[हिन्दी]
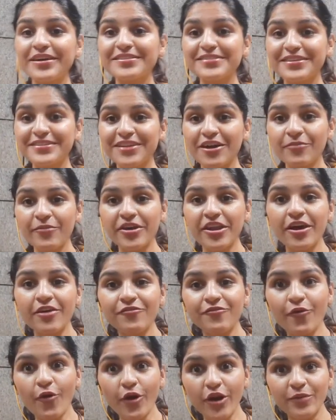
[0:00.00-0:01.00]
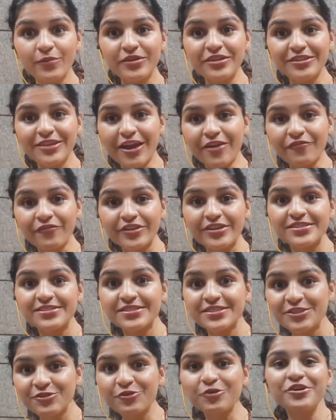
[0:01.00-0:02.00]
ये था हमारा अफोर्डेबल कैफ़े
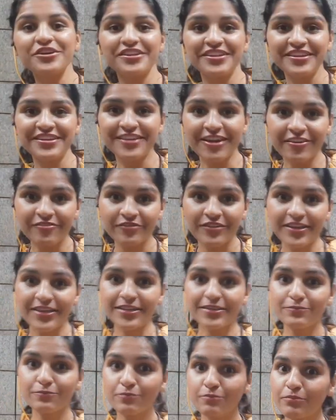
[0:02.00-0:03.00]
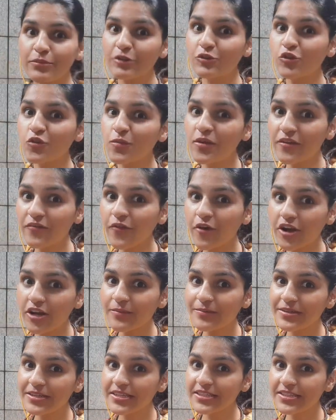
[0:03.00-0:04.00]
ज़ीरो डिग्री कैफ़े बिल्कुल भी
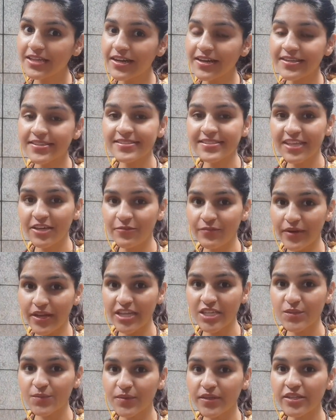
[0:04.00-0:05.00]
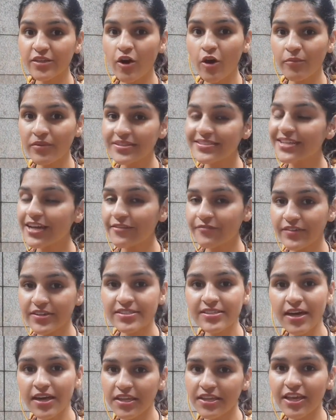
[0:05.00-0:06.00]
अफोर्डेबल नहीं था इसके प्राइस भी नॉर्मल कैफ़े
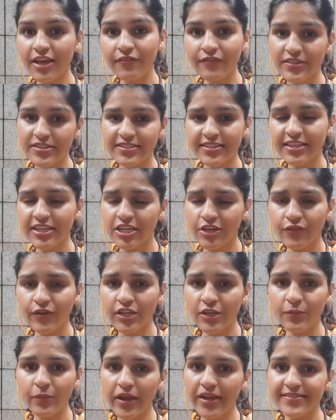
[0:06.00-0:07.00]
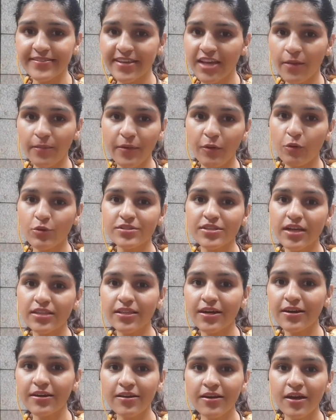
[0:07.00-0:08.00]
सारे कैफ़ेज़ के इक्वल ही प्राइस हैं यहाँ पे कोई
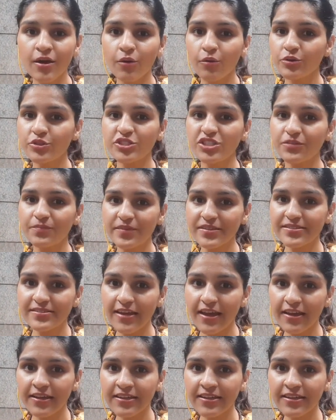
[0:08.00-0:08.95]
ज़्यादा कुछ चीपेस्ट है